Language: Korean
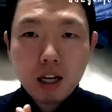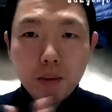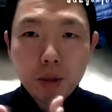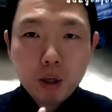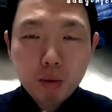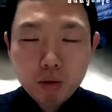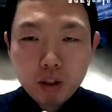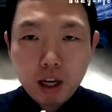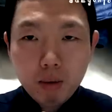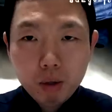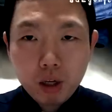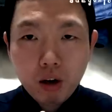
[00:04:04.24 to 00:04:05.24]
한번 여러분들이
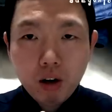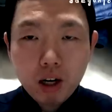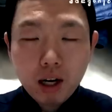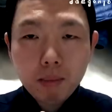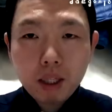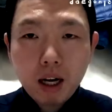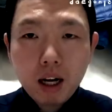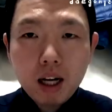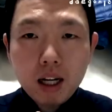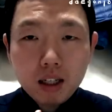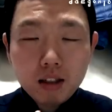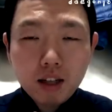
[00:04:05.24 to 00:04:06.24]
해보세요. 갑니다.
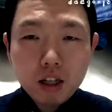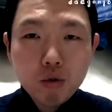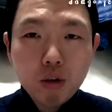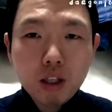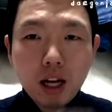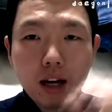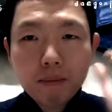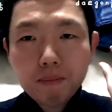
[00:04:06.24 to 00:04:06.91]
그는 가지고 있다.